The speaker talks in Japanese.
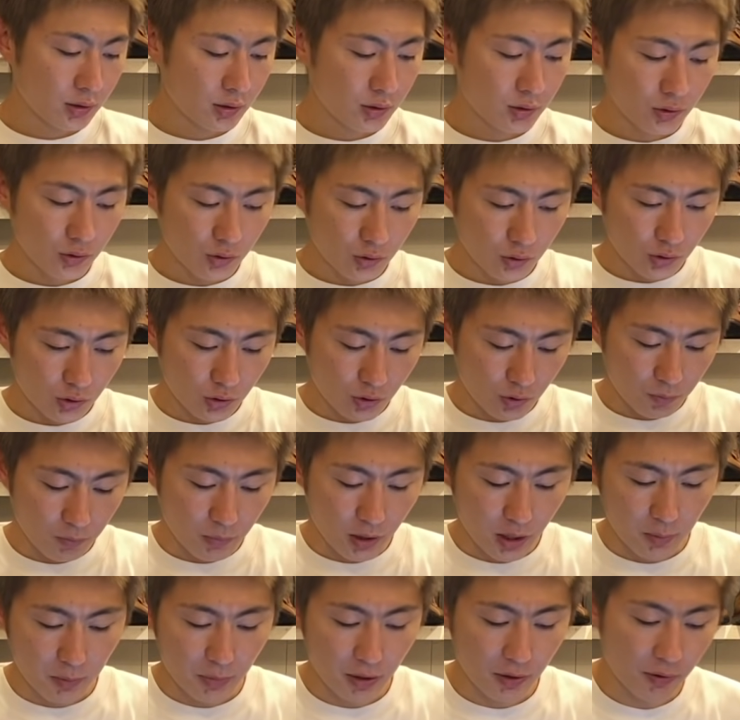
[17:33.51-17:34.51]
うんの4
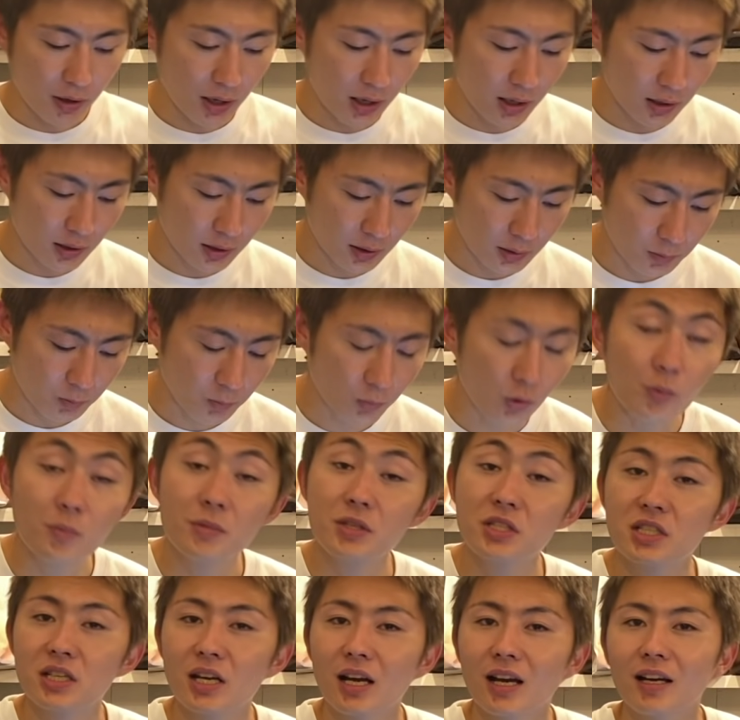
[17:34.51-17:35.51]
枚目はもみ
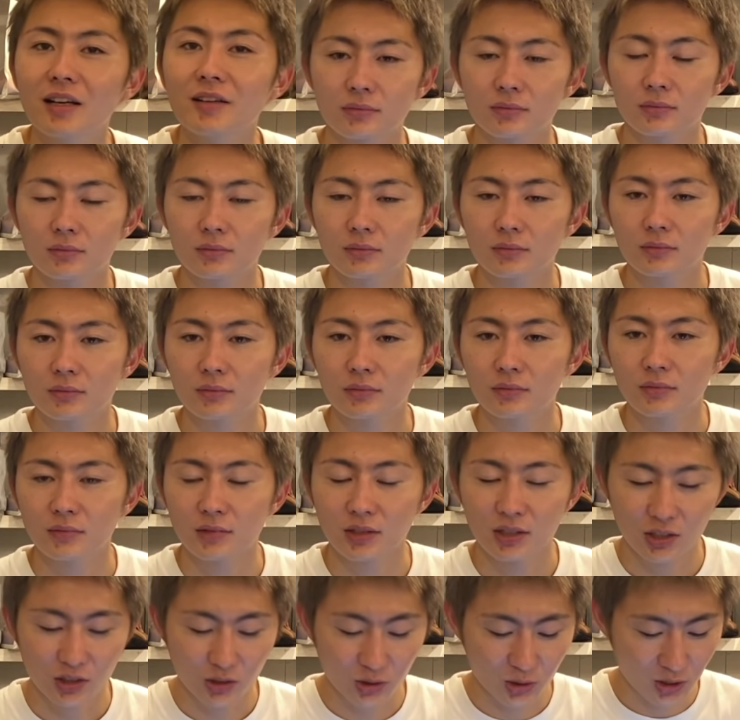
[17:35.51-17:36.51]
じが広島です
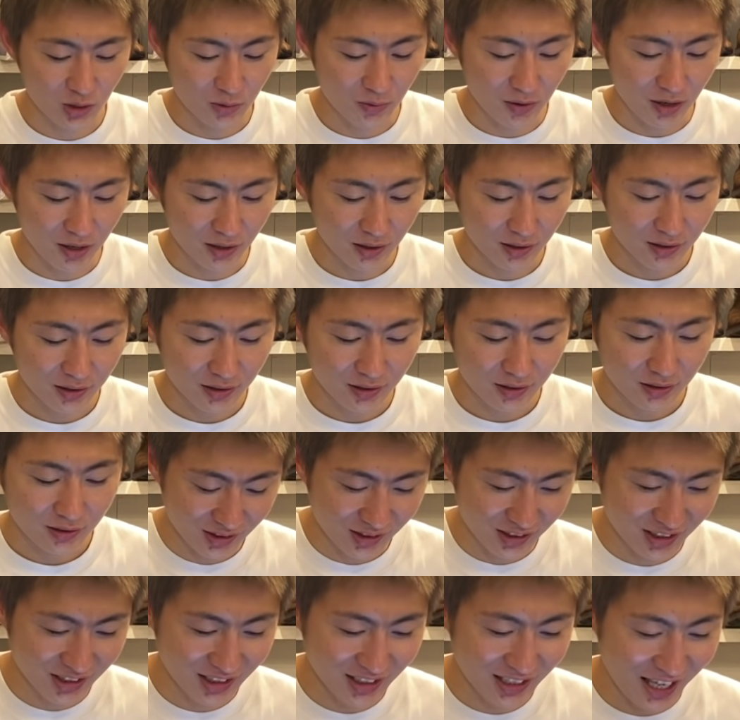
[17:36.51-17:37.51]
ね広島
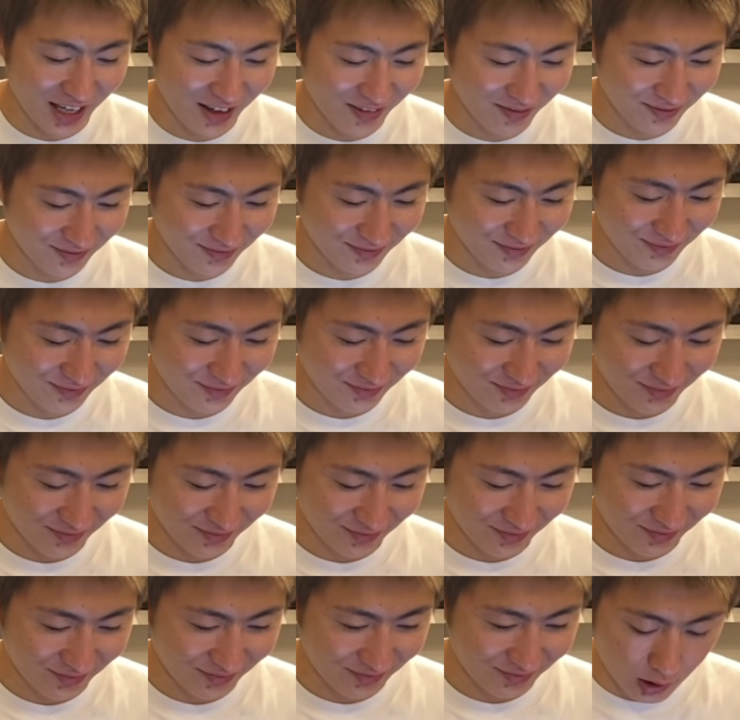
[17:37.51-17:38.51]
続いて、はい、
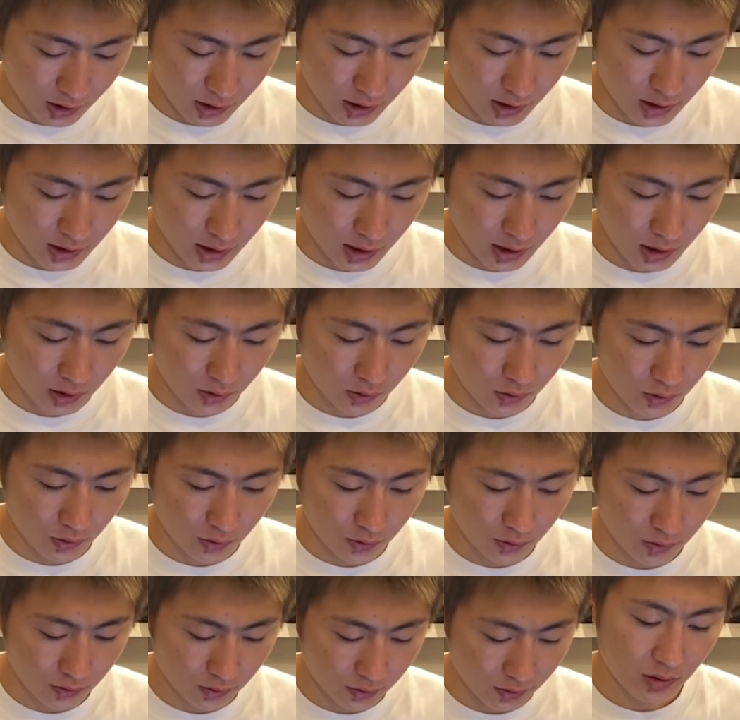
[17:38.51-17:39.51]
8175
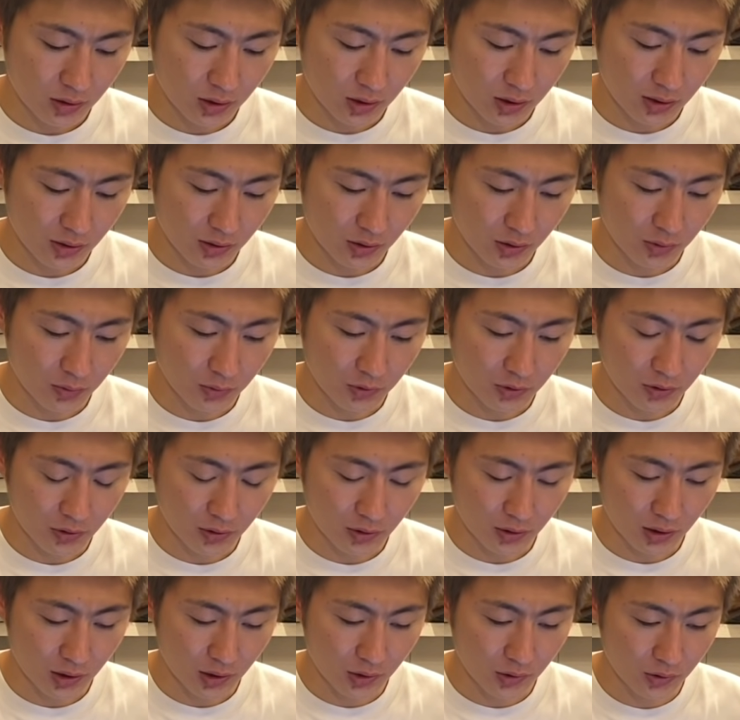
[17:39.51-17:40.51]
白ひも
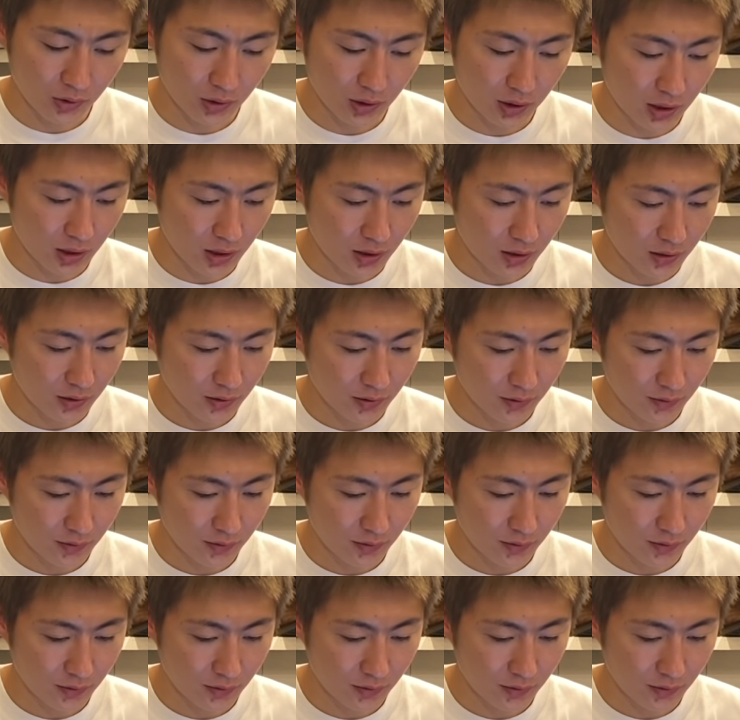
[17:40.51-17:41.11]
かっこいいね